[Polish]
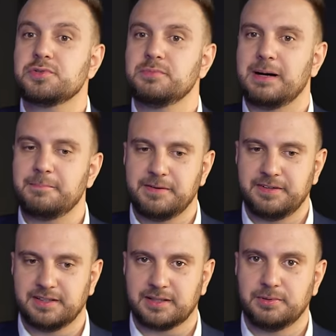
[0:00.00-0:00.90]
że już mam
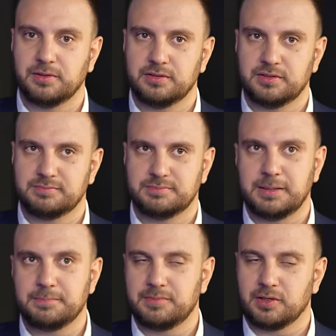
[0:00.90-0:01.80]
pewien, jakby
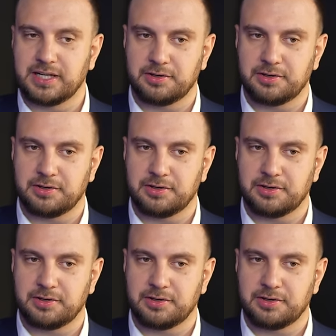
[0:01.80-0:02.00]
byłem